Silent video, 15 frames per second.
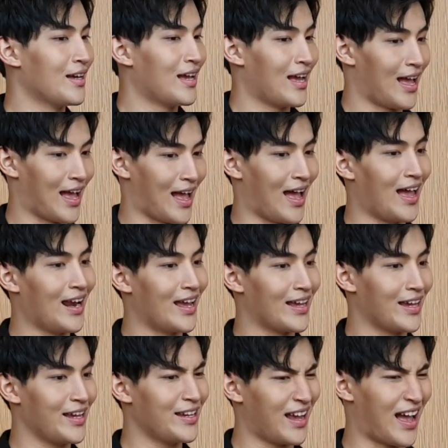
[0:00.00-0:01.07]
หาอะไร
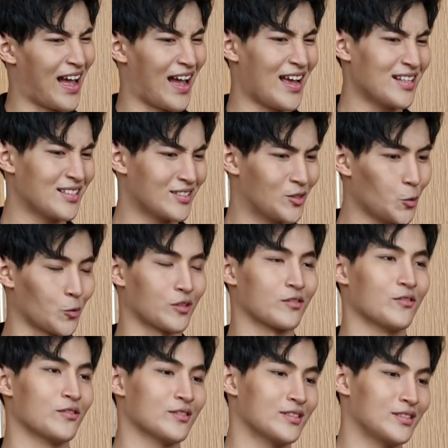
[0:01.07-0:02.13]
ให้หาจุด
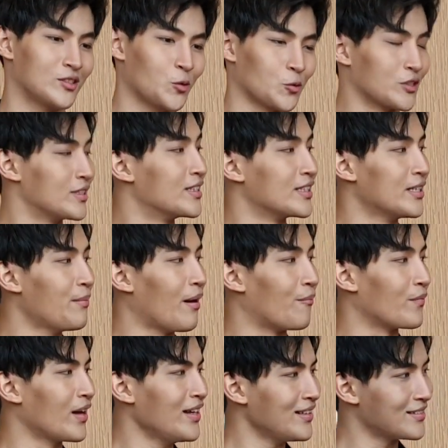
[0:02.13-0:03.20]
จุดหนึ่งที่แบบ
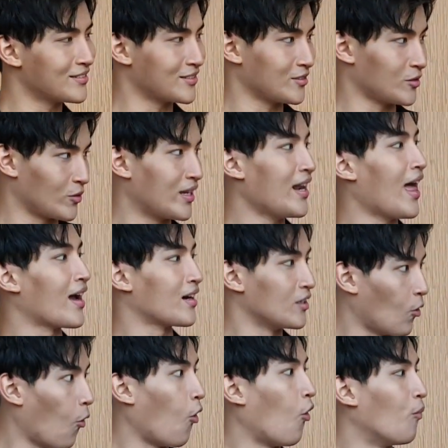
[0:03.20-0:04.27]
เอ้ยตรงนี้แหละคือ
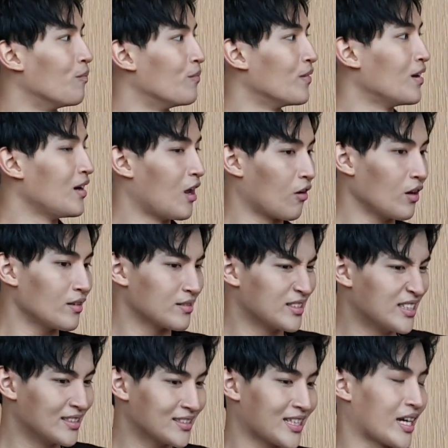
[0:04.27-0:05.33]
โอม เราก็
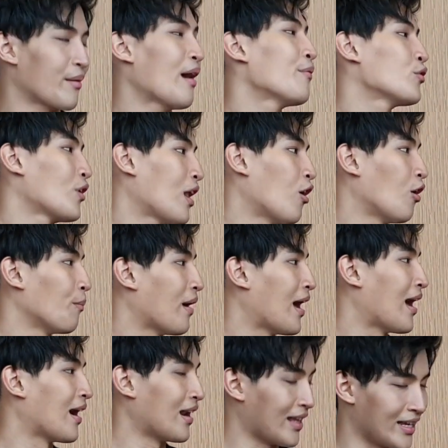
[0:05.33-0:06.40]
ดึงศักยภาพตัวเราออกมา
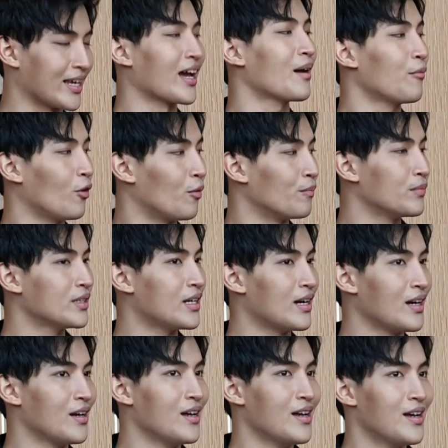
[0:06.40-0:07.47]
อะไรอย่างเงี้ยครับผมเพื่อ
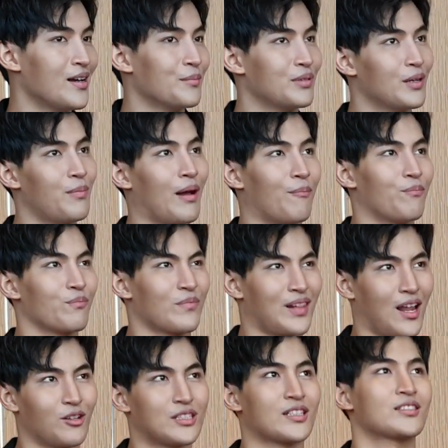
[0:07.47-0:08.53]
เพื่อแบบ
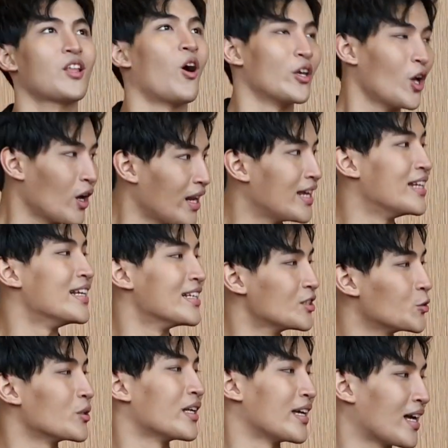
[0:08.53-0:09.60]
เราจะต่อยอดให้ดีที่
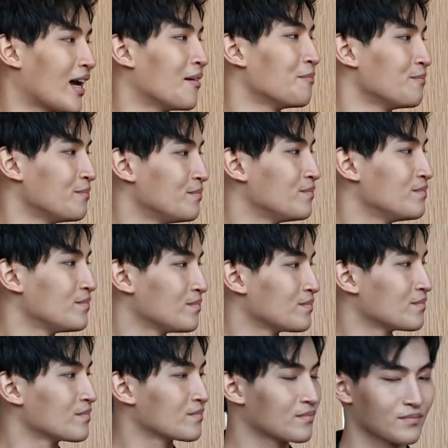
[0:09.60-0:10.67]
สุดนะครับ
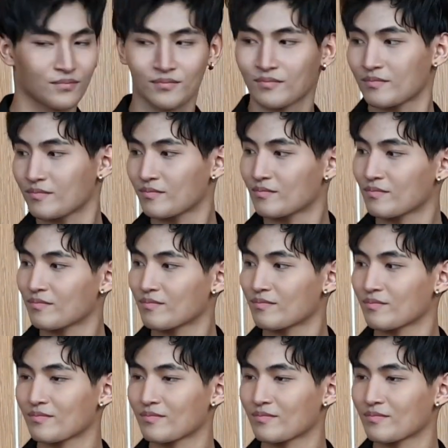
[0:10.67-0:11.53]
ริงๆแล้วมีพูดคุยหรือ